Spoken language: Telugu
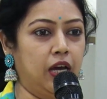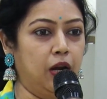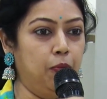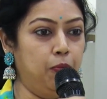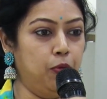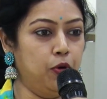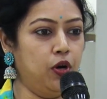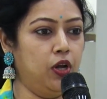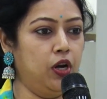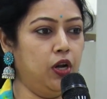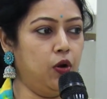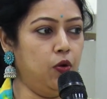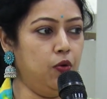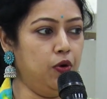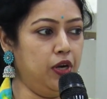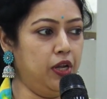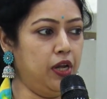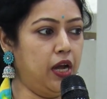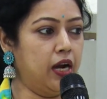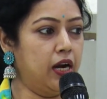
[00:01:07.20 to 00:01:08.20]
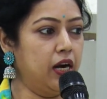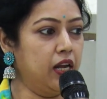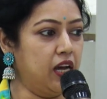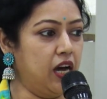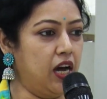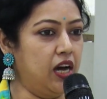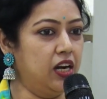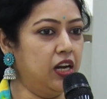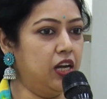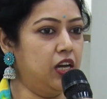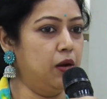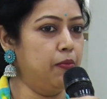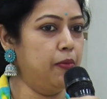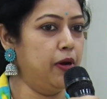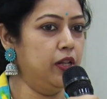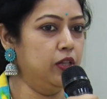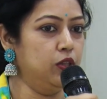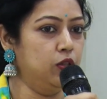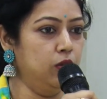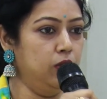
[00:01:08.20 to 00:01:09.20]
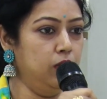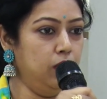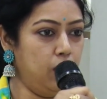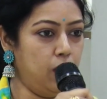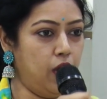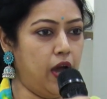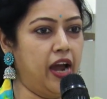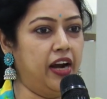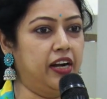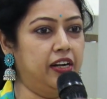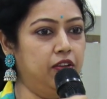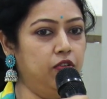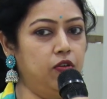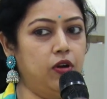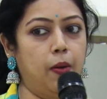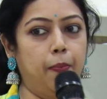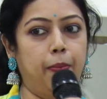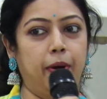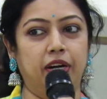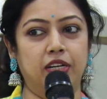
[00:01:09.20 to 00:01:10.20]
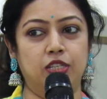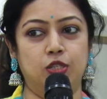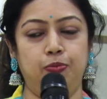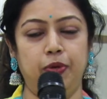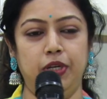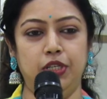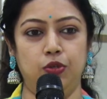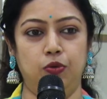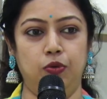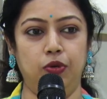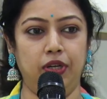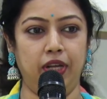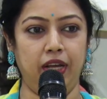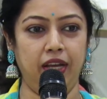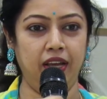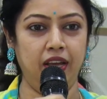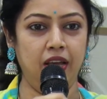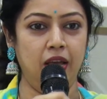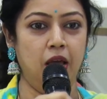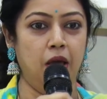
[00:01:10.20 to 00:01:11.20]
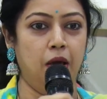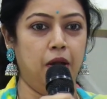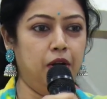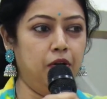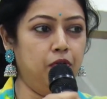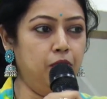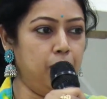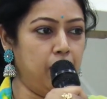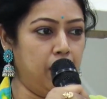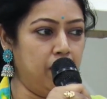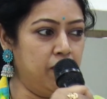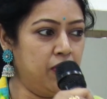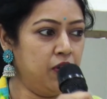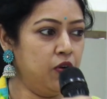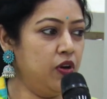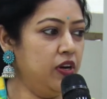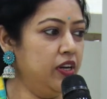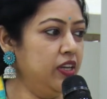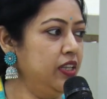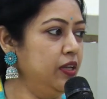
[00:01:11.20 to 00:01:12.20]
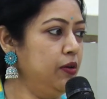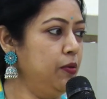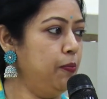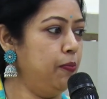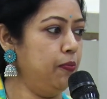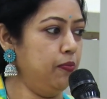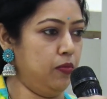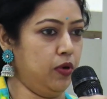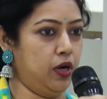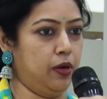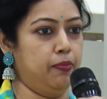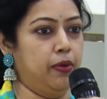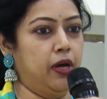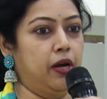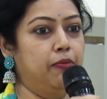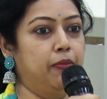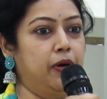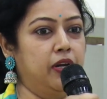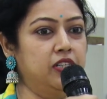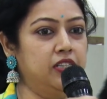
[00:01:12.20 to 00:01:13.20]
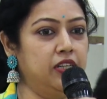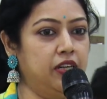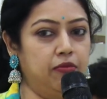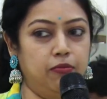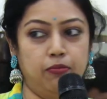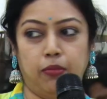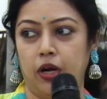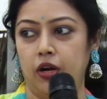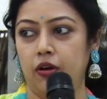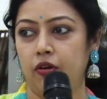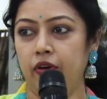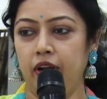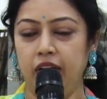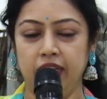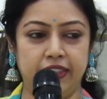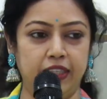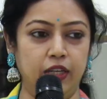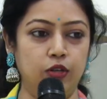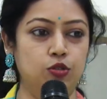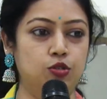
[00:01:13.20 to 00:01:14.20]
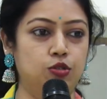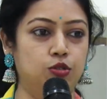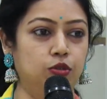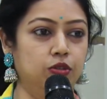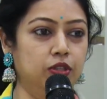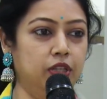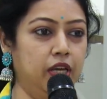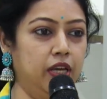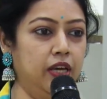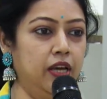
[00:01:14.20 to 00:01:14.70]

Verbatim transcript: కలుపుగోలుగా ఉండి అక్కడ కార్యక్రమాల్లో యాక్టివ్గా పార్టిసిపేషన్ ఉంటే నువ్వు ఎవరు అనేది ఒక మన మనిషికి మన వాళ్ళకి తెలుస్తుంది